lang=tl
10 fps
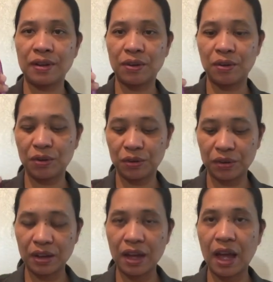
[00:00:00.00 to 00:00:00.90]
Oh,
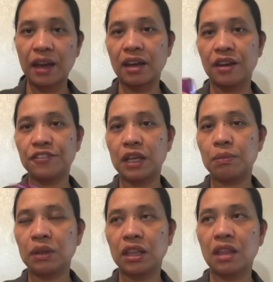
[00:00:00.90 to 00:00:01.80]
and then if
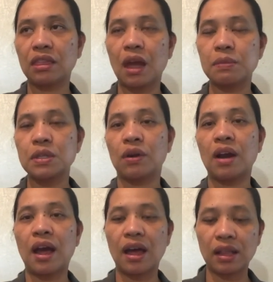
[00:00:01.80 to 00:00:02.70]
10, 10 times or
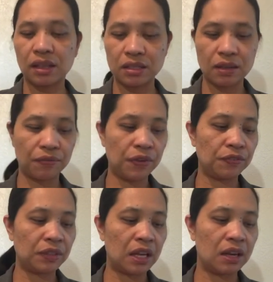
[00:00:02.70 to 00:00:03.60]
at least
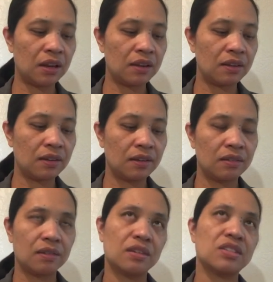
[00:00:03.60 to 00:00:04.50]
15
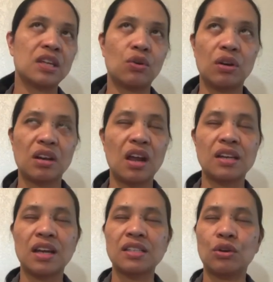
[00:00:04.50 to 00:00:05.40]
Uh, siguro, na,
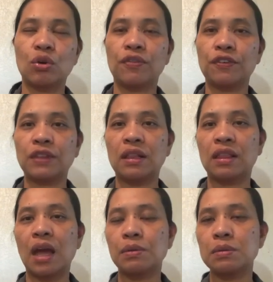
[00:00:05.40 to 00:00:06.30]
na siguro 15
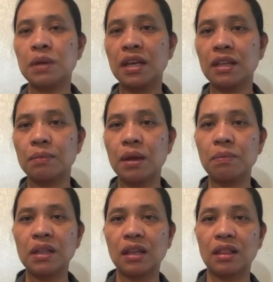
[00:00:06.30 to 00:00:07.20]
times. Maybe,
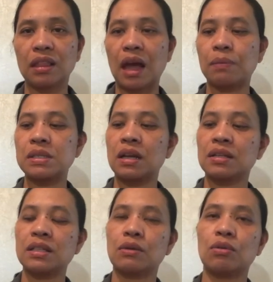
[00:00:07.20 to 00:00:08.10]
maybe 10 times lang
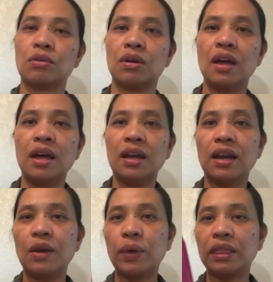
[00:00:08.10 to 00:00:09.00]
siguro.
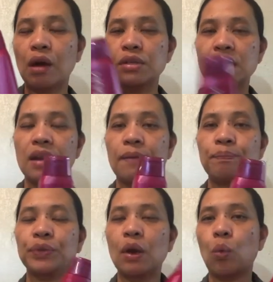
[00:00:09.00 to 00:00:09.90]
Then 1,000,
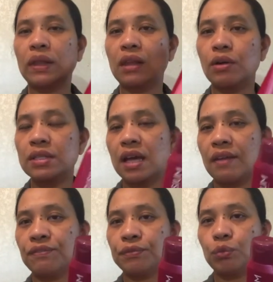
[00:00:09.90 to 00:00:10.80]

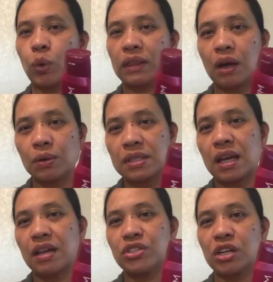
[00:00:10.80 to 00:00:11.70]
1,000,
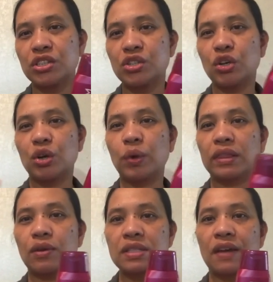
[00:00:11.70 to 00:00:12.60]
1,000 ang charge nyo or
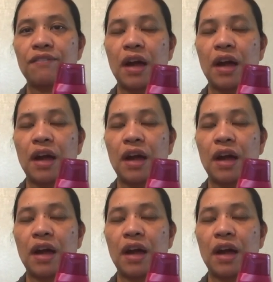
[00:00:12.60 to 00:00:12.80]
1,500.